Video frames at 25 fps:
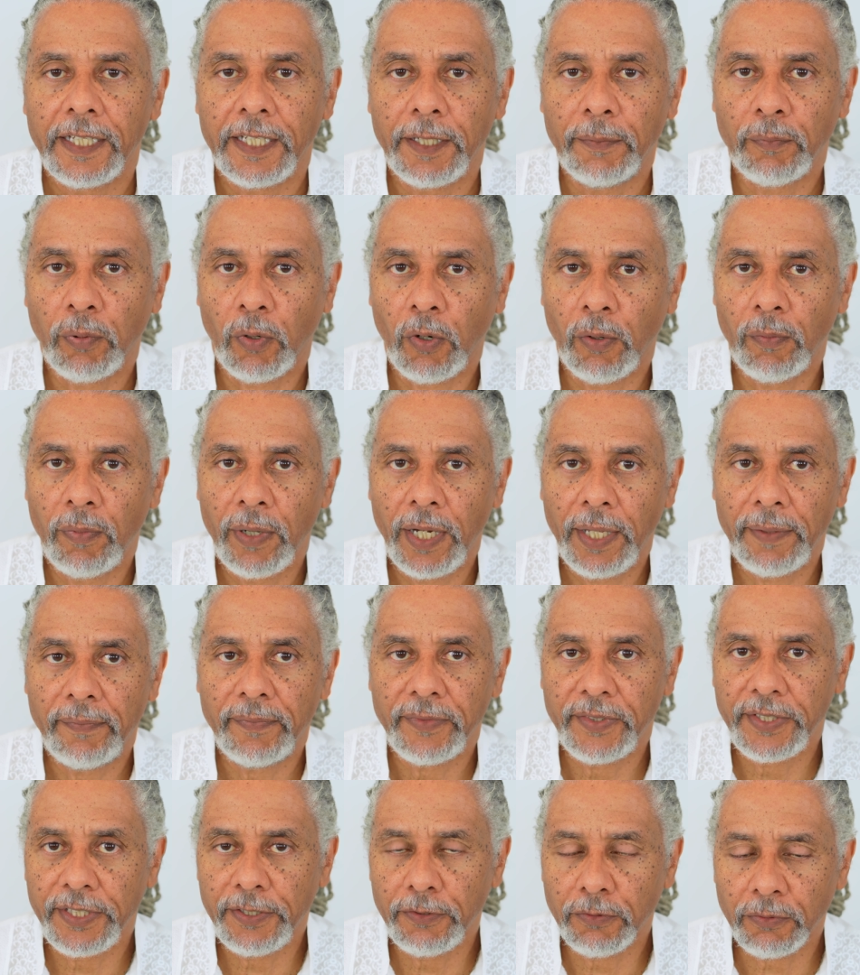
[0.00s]
des
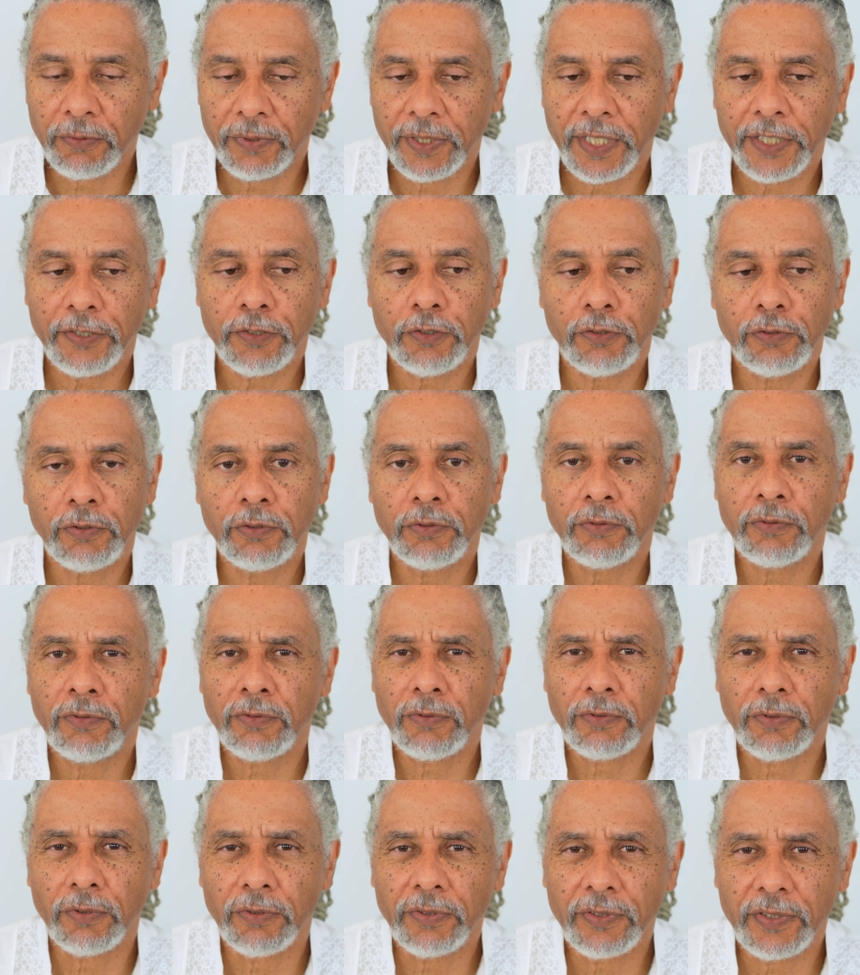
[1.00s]
problèmes
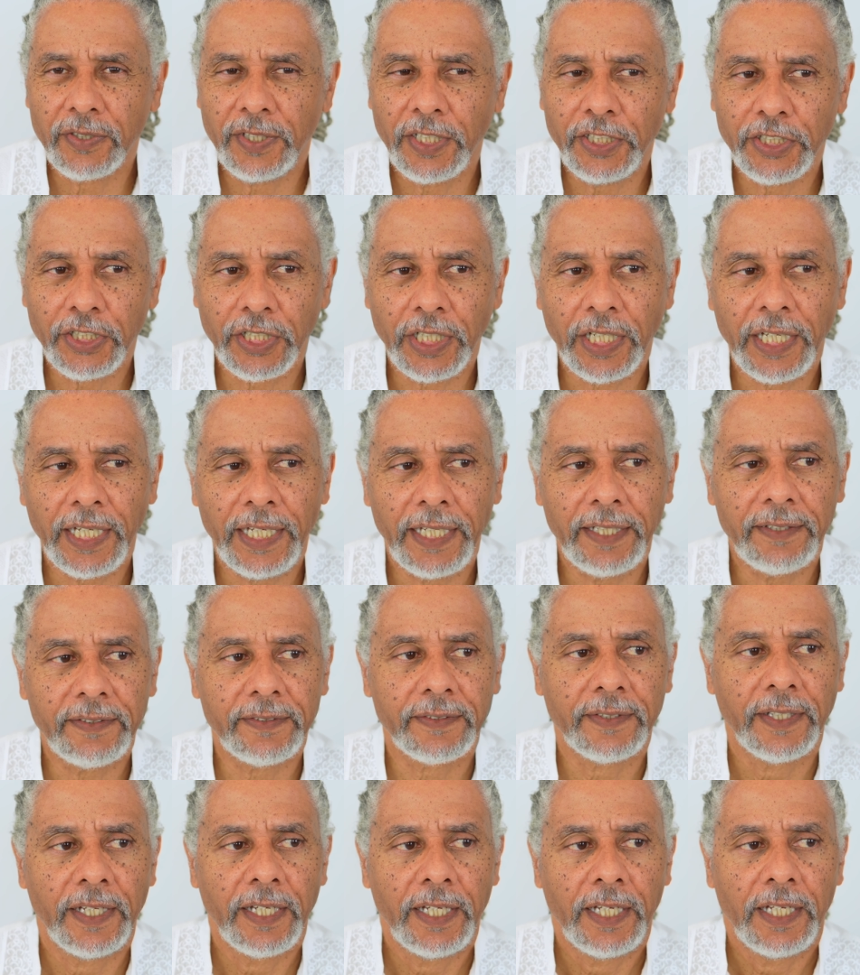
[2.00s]
d'inondation, de
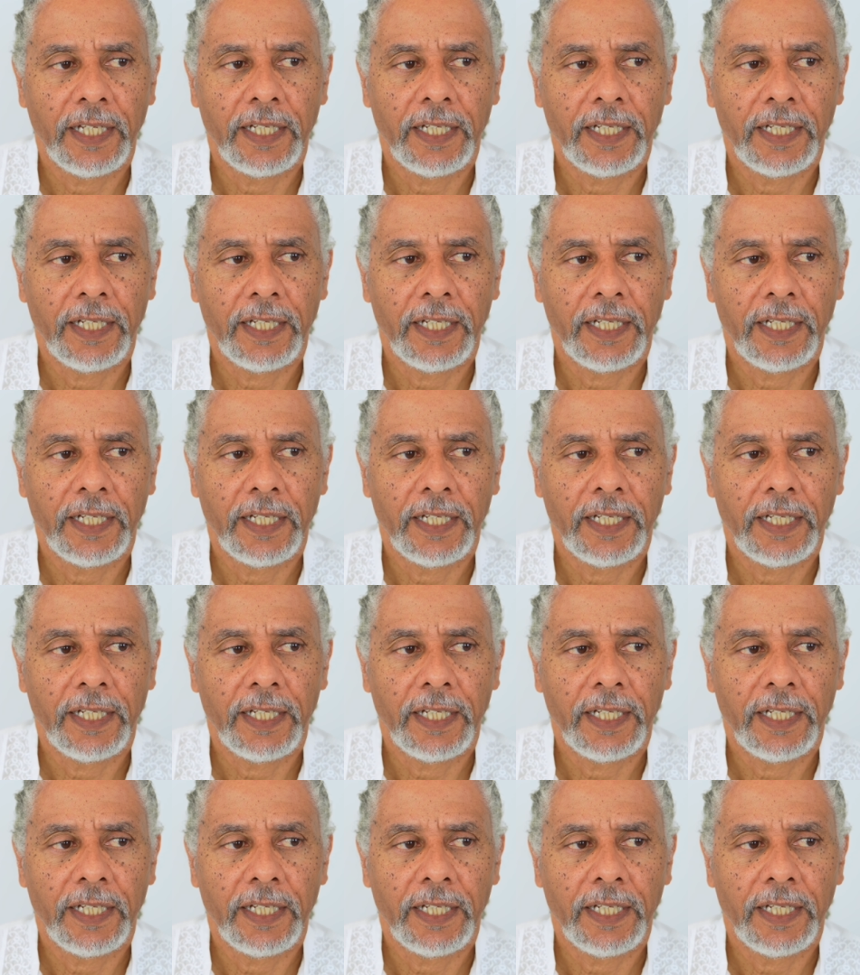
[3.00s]
sécheresse,